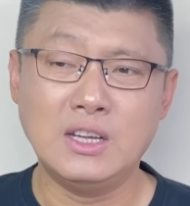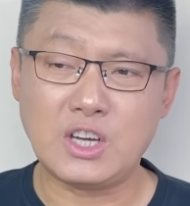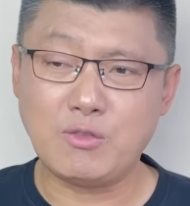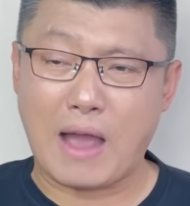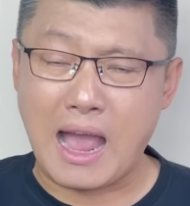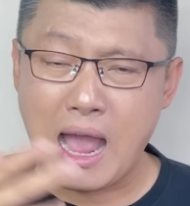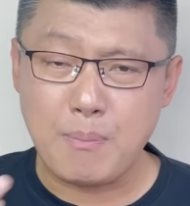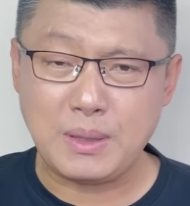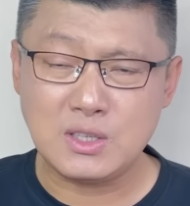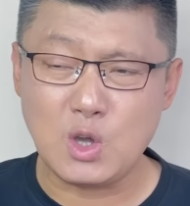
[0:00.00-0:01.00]
这瓦哈
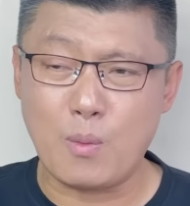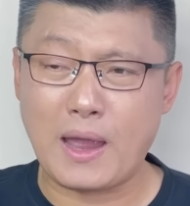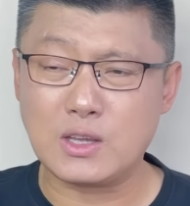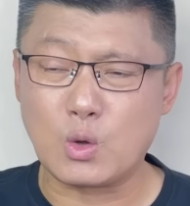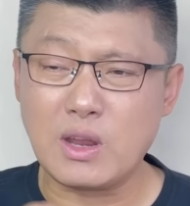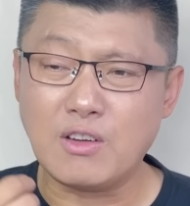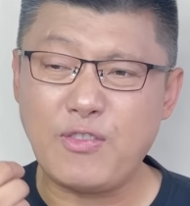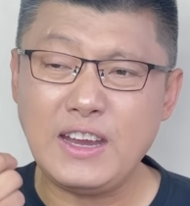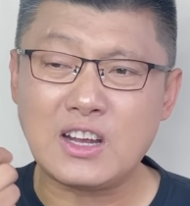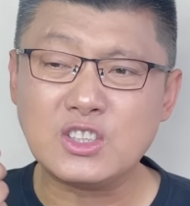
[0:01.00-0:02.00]
比教派就是一个
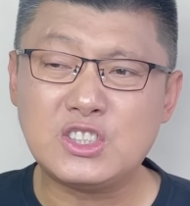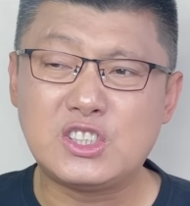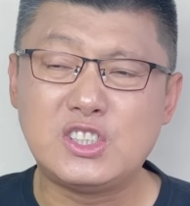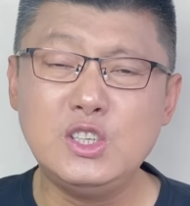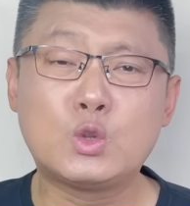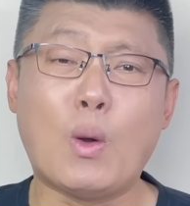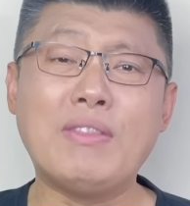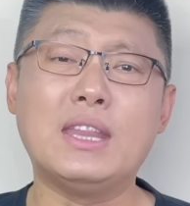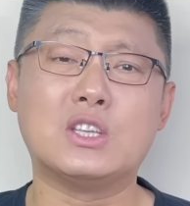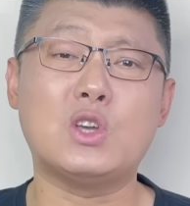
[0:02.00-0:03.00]
非常极
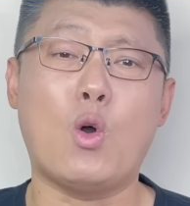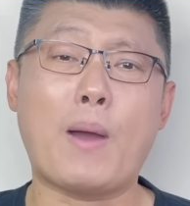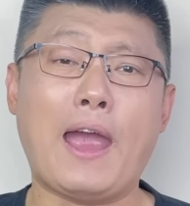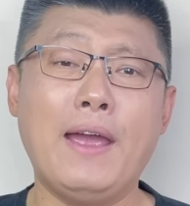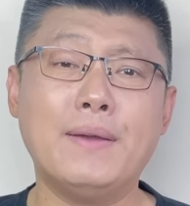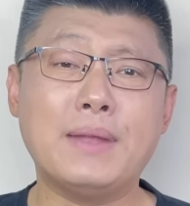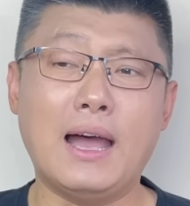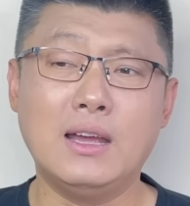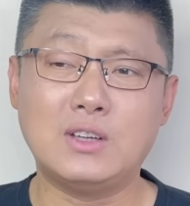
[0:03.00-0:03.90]
端的教派啊，